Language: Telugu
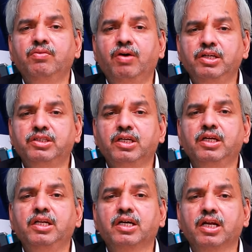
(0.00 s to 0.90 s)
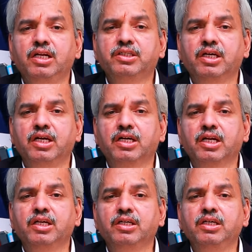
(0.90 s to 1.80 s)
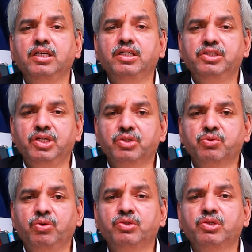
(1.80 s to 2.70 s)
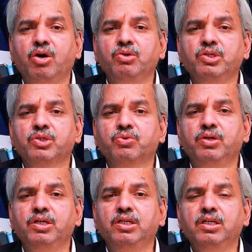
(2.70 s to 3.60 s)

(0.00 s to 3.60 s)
వాళ్ళు ఇచ్చిన ఎన్ని ఎకరాలు ఇస్తే అన్ని ఎకరాలకి చేసుకోండి సాగు చేసుకోండి